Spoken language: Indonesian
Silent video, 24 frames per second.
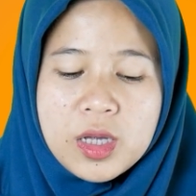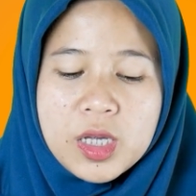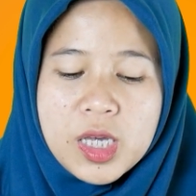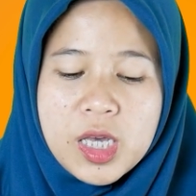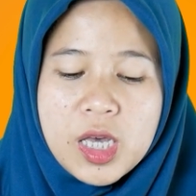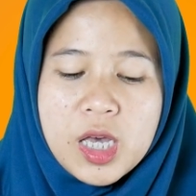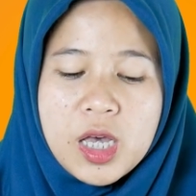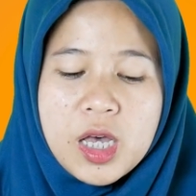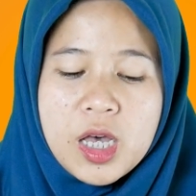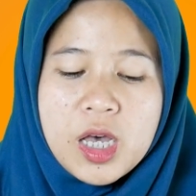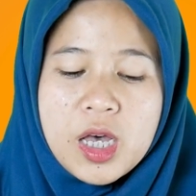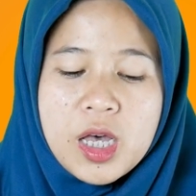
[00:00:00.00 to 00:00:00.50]

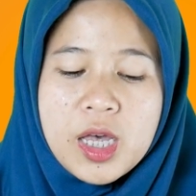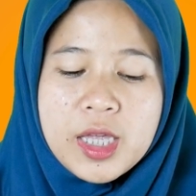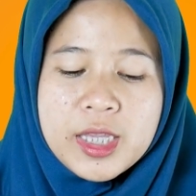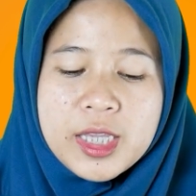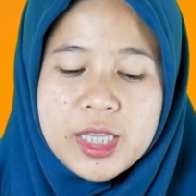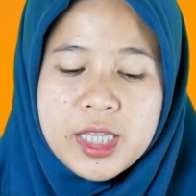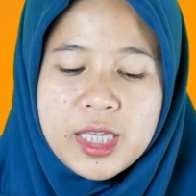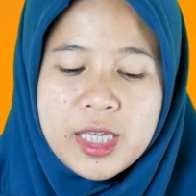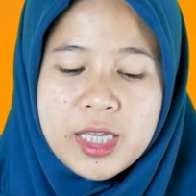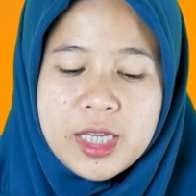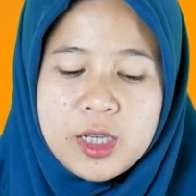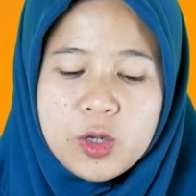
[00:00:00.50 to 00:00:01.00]

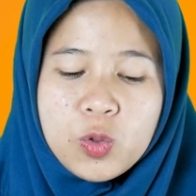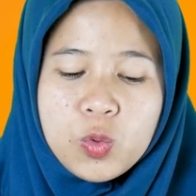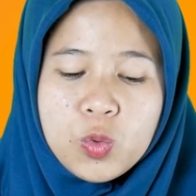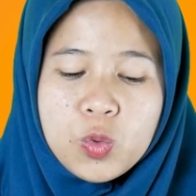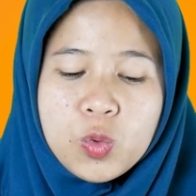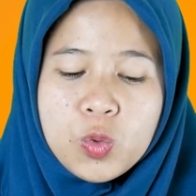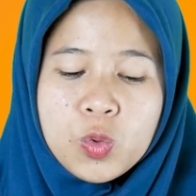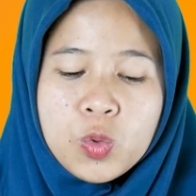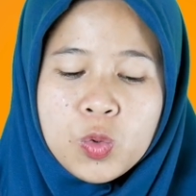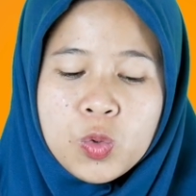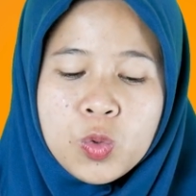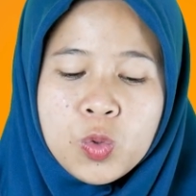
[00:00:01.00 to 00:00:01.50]

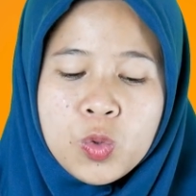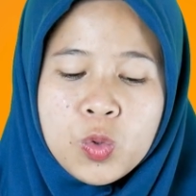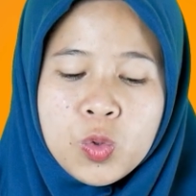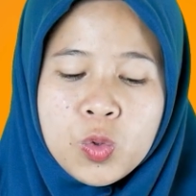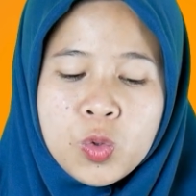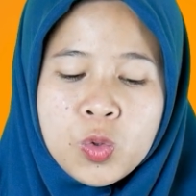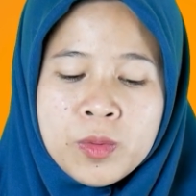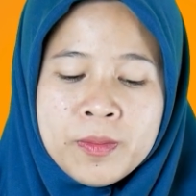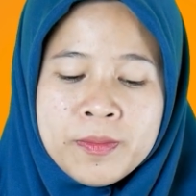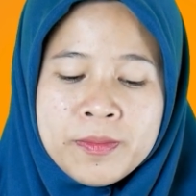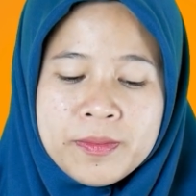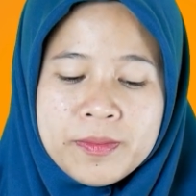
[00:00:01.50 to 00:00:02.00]

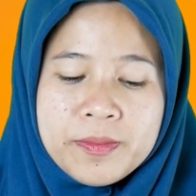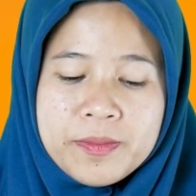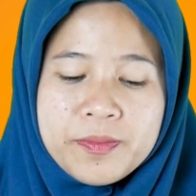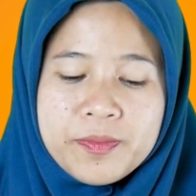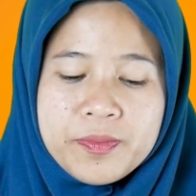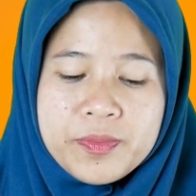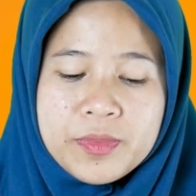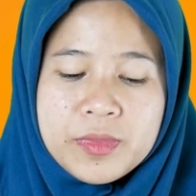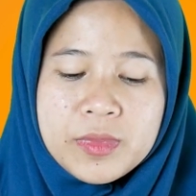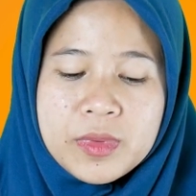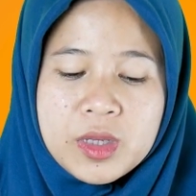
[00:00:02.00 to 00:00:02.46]
qatiluhum.